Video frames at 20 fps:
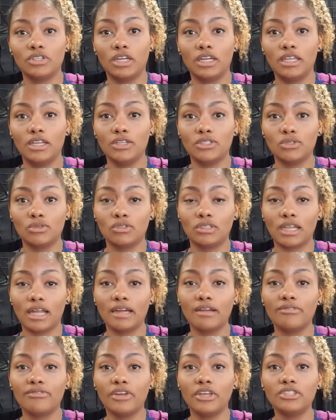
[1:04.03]
de Cristo
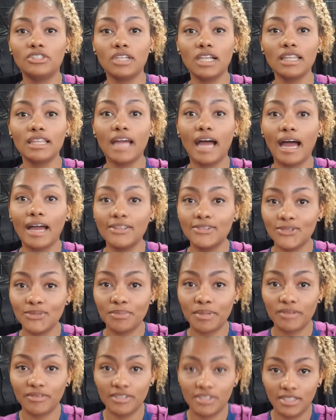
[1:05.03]
traga fertilidade
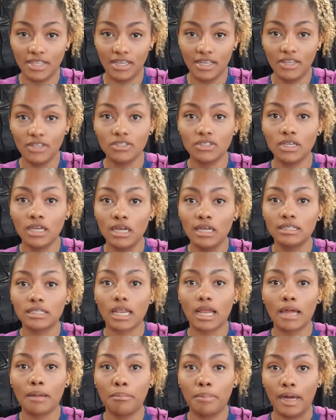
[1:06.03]
para vocês,
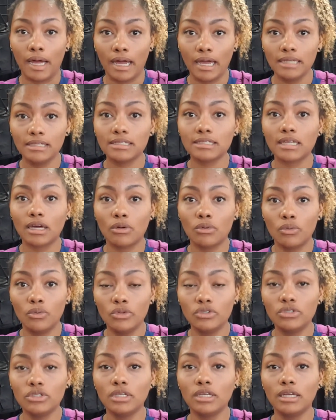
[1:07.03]
traga paz,
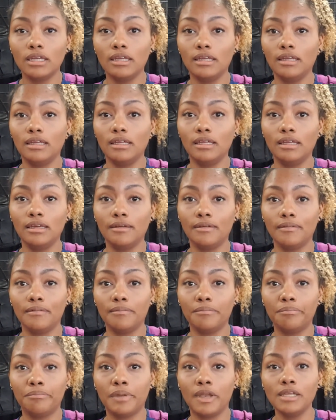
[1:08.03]
saúde e
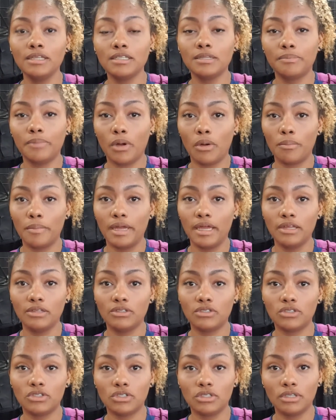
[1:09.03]

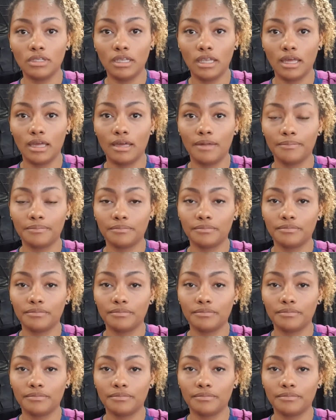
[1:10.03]
principalmente, né,